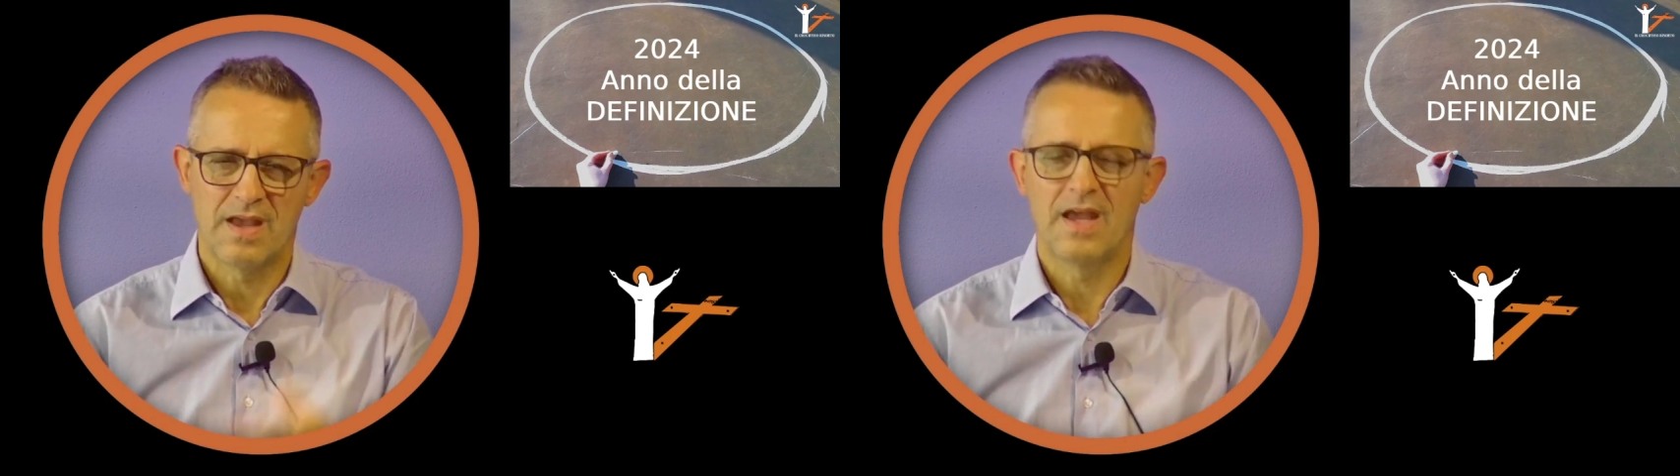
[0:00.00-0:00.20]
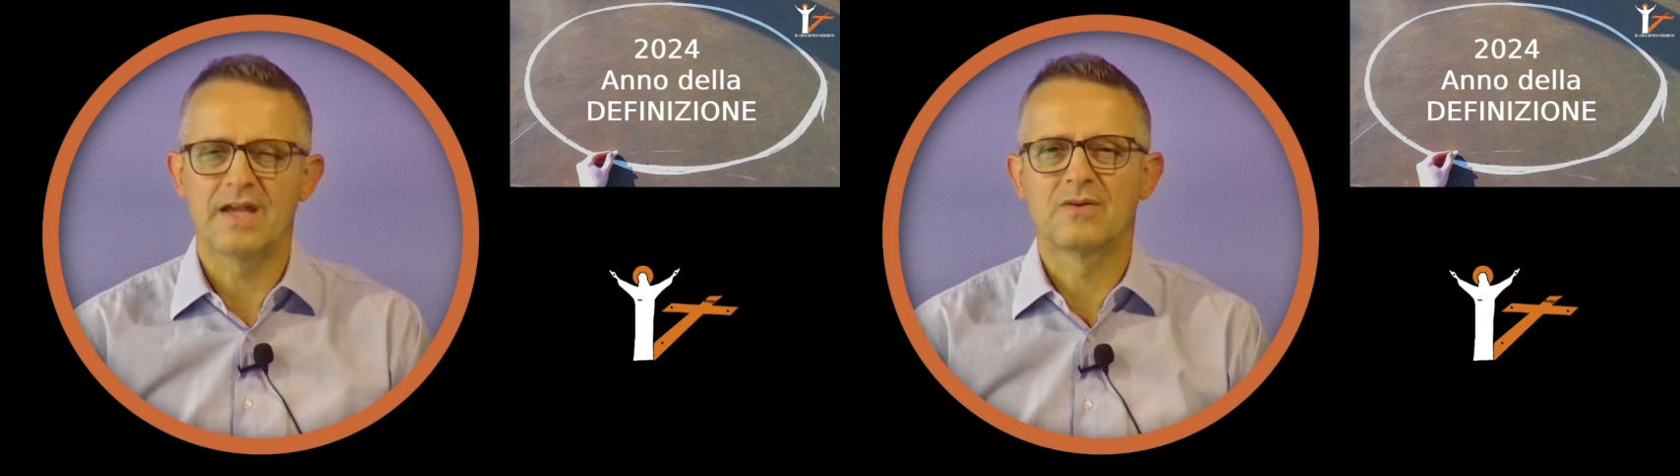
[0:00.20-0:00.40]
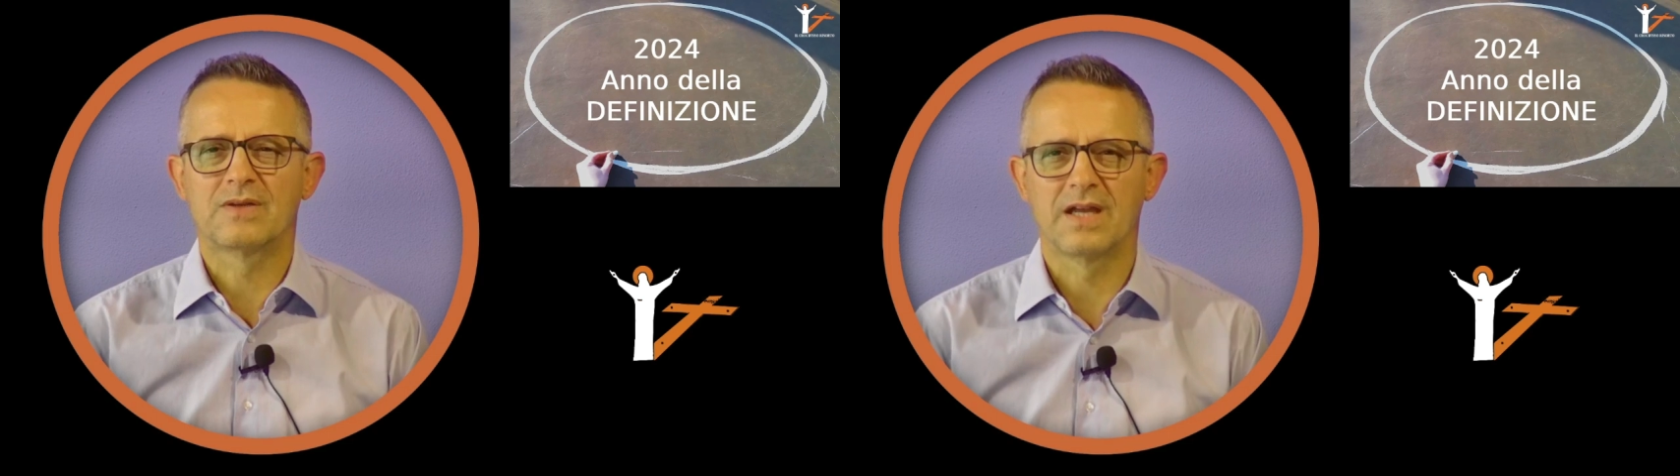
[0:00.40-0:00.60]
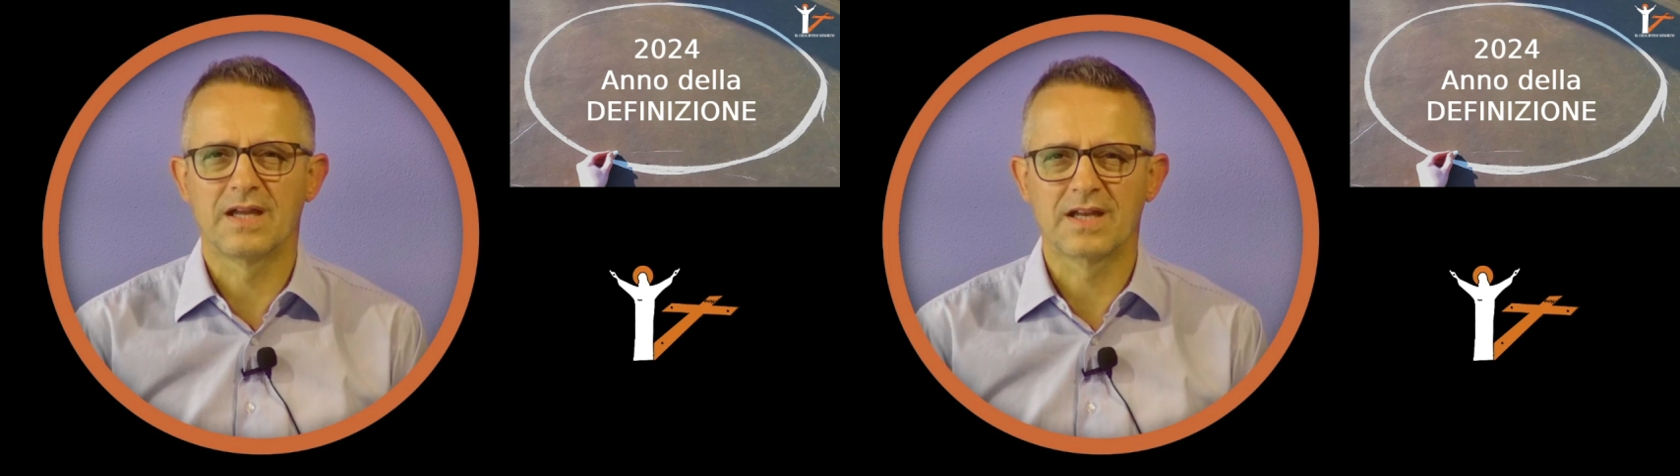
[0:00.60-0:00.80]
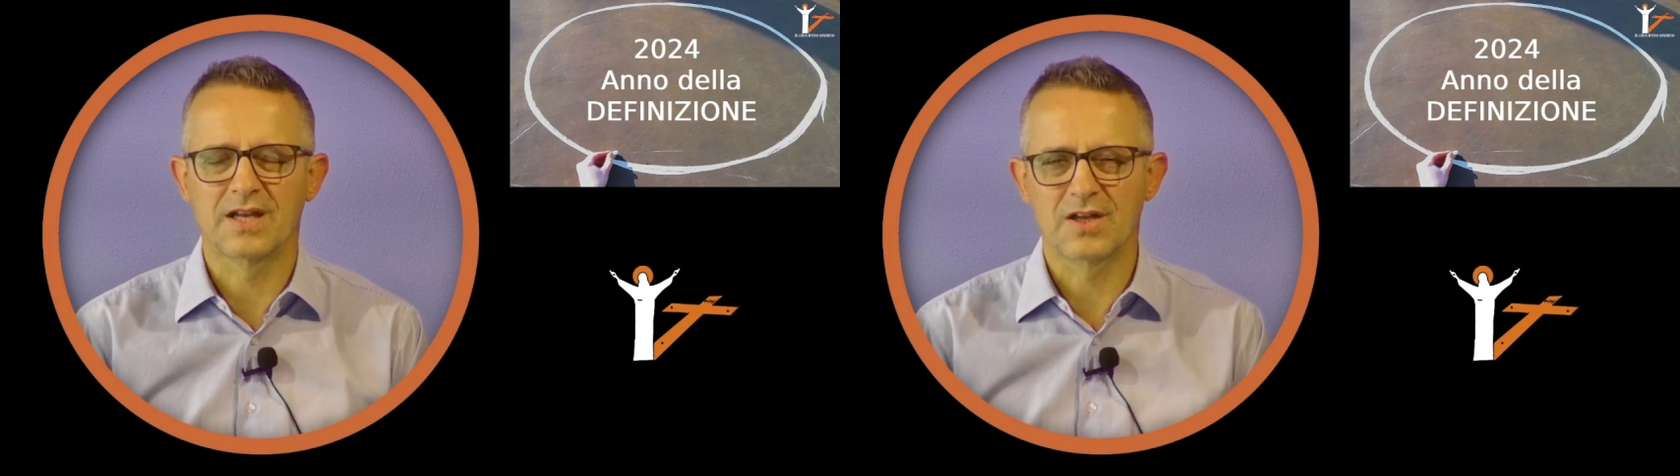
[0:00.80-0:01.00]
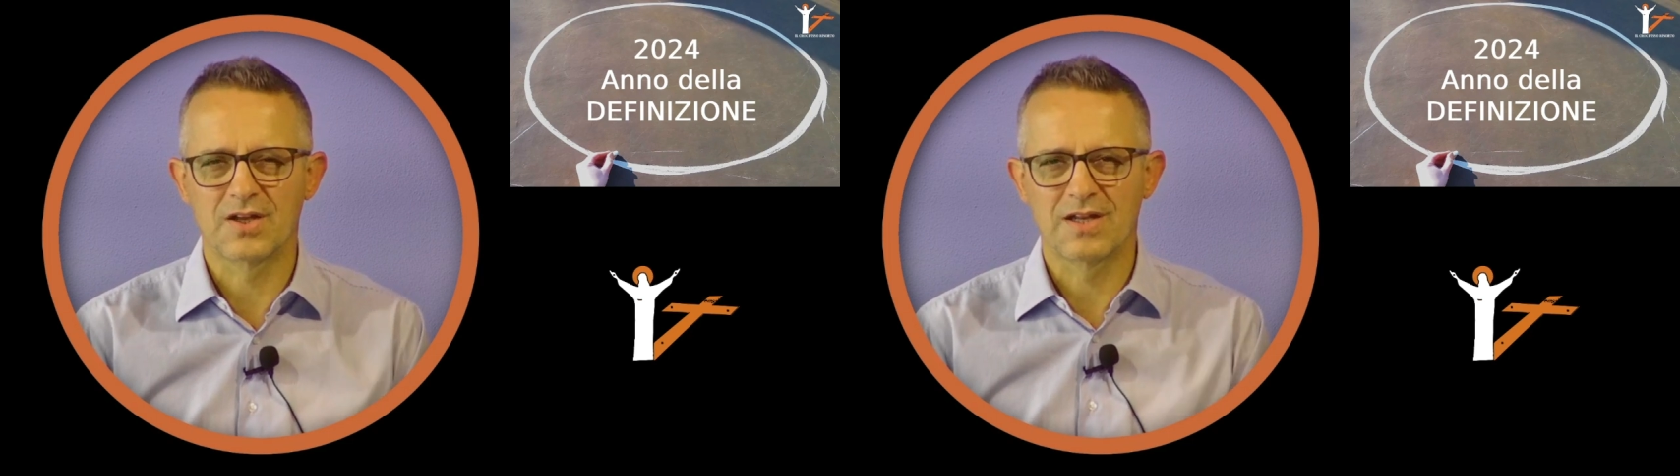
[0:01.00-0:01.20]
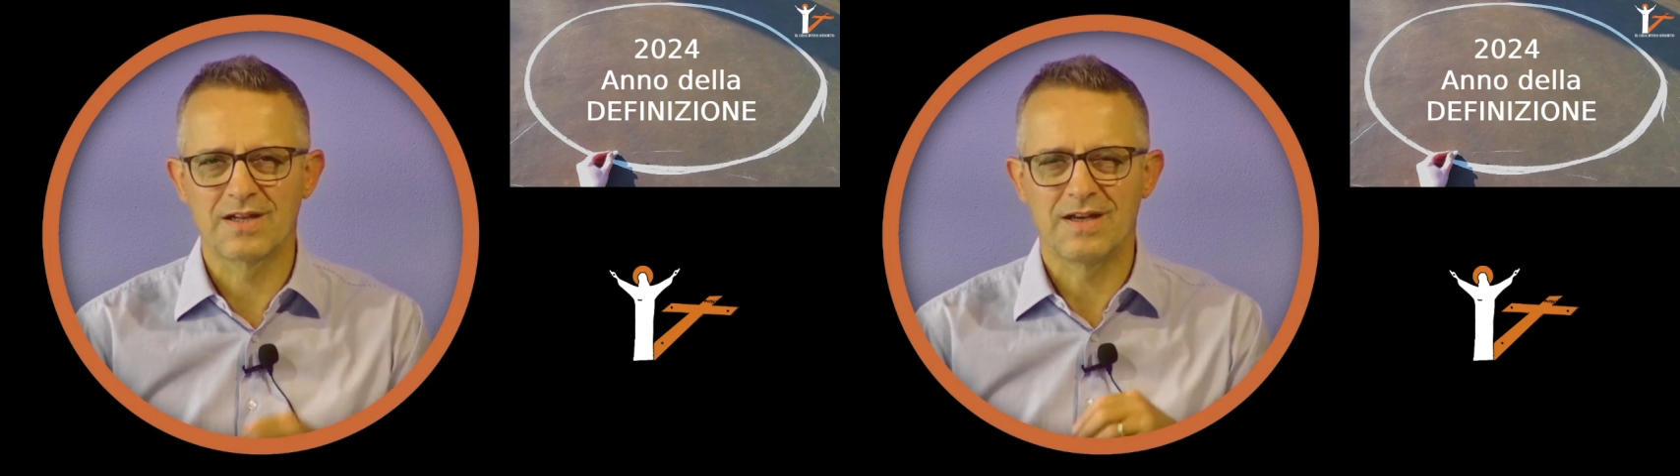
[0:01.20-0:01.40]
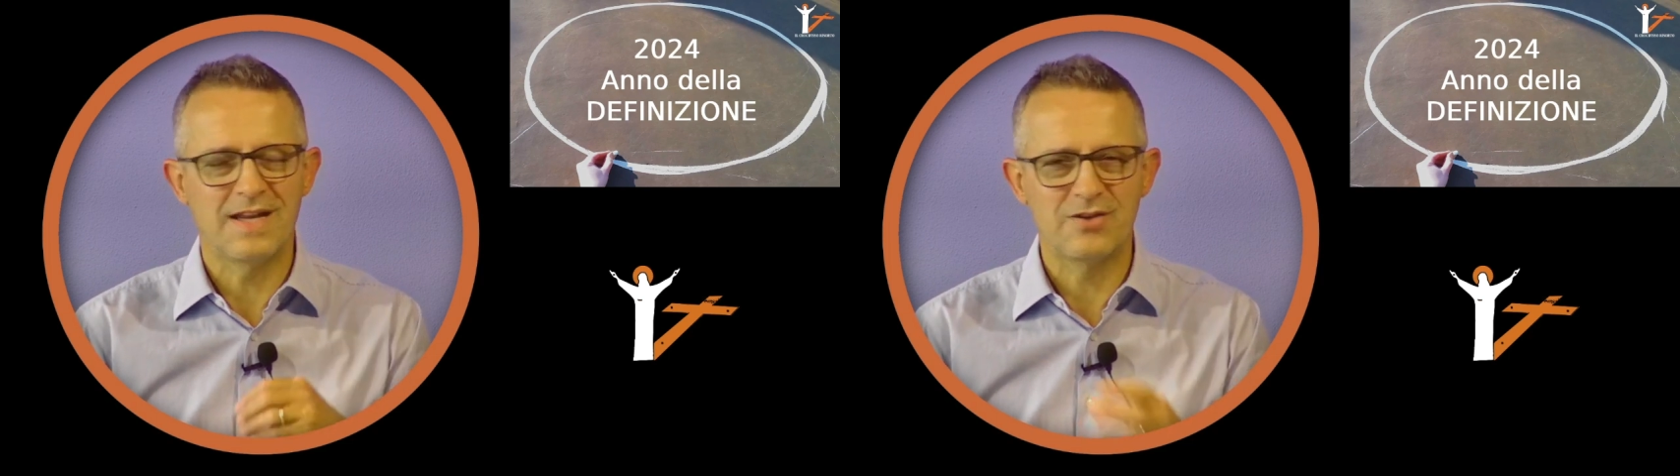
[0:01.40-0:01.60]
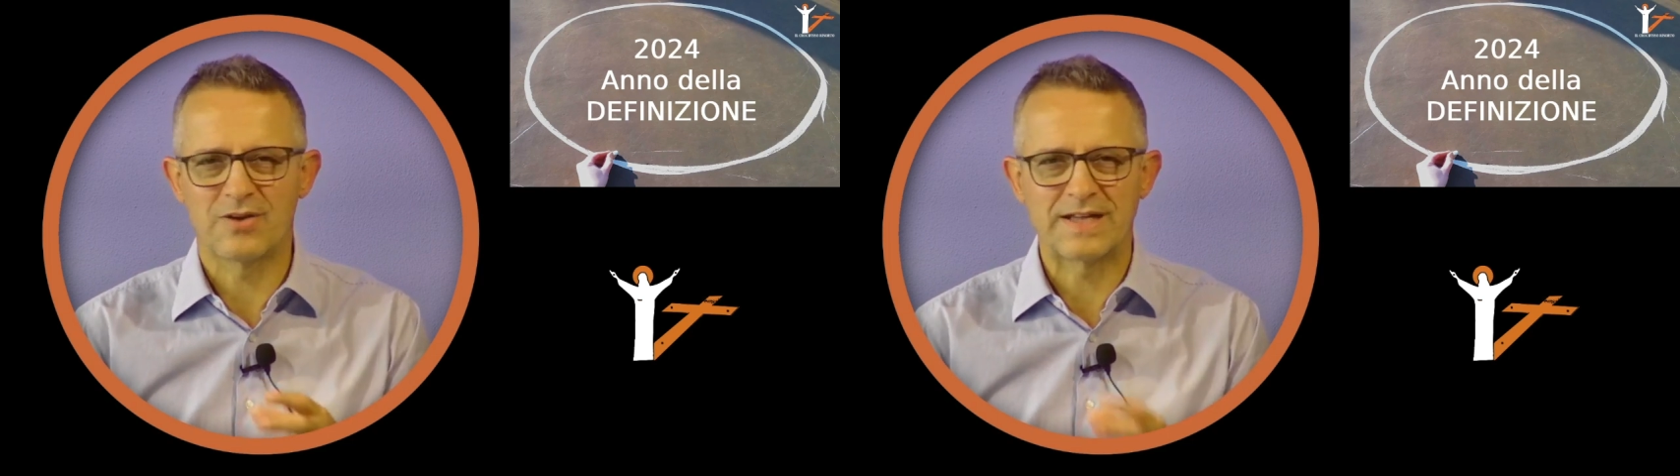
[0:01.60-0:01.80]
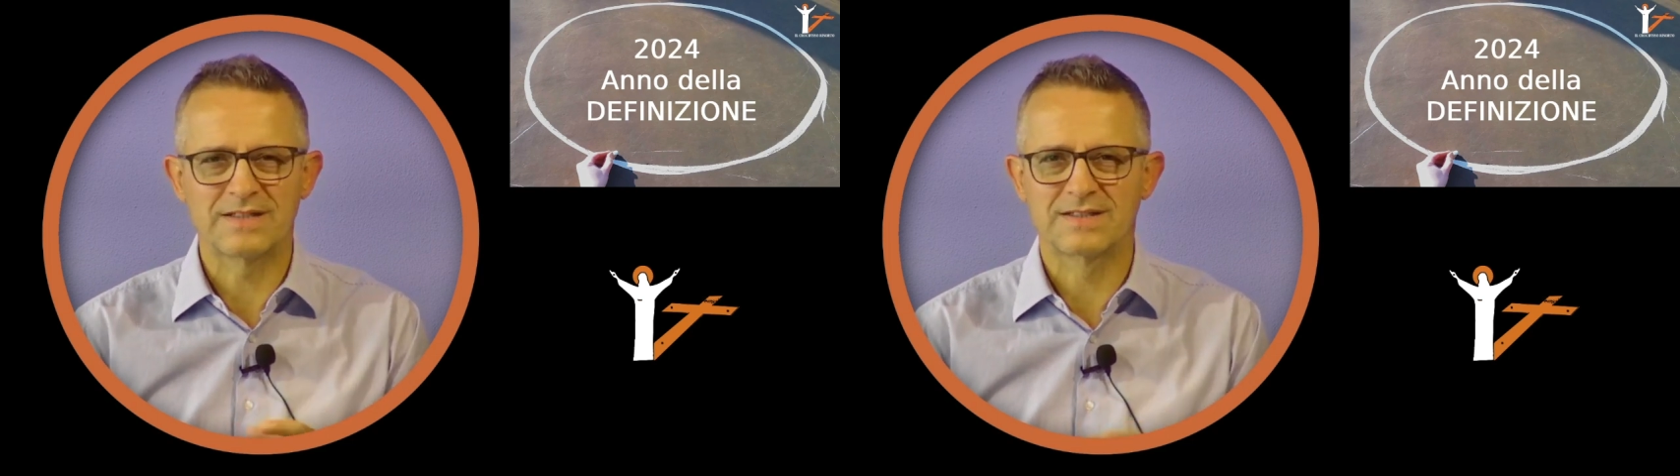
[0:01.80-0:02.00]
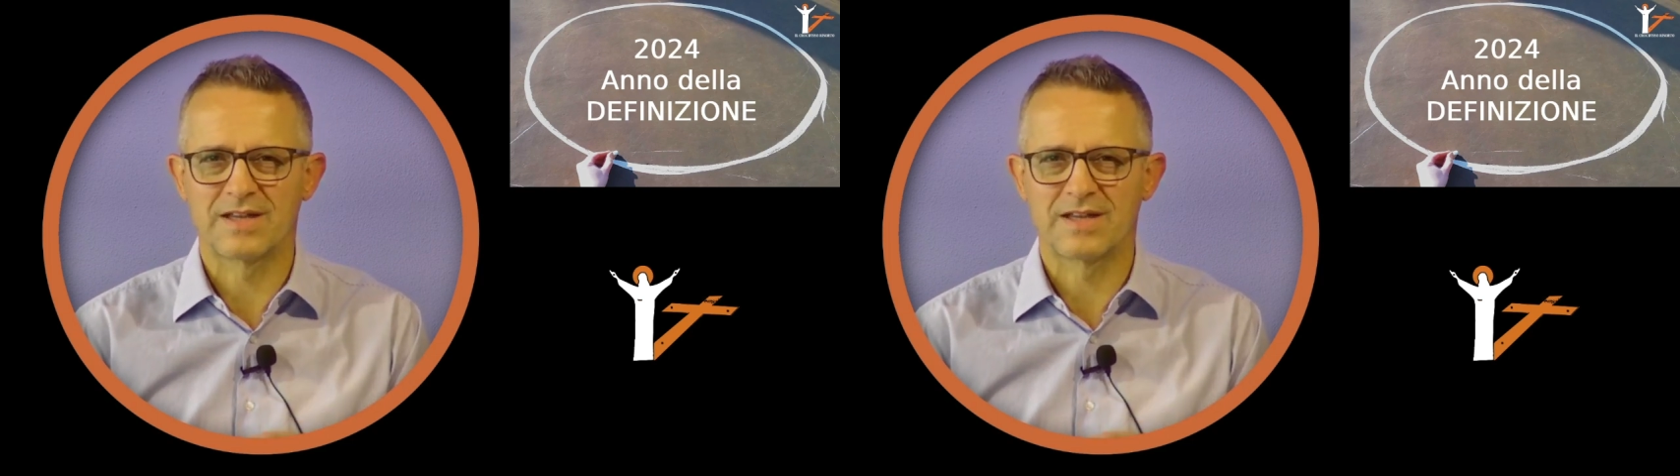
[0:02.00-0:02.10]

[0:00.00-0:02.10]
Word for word: Ecco che l'ignoranza